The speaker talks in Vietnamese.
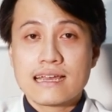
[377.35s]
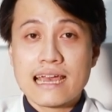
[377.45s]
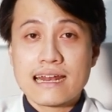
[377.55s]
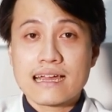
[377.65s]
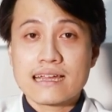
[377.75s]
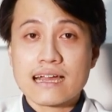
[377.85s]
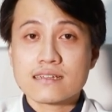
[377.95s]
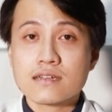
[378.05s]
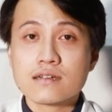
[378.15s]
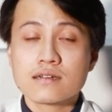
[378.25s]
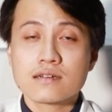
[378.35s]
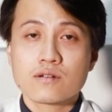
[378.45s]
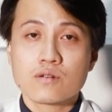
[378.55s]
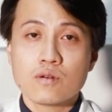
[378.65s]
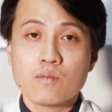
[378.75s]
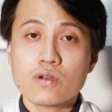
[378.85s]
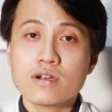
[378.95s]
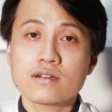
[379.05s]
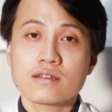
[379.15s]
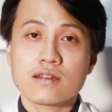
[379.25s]
khả năng gắng sức của mỗi
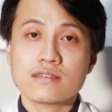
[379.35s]
người,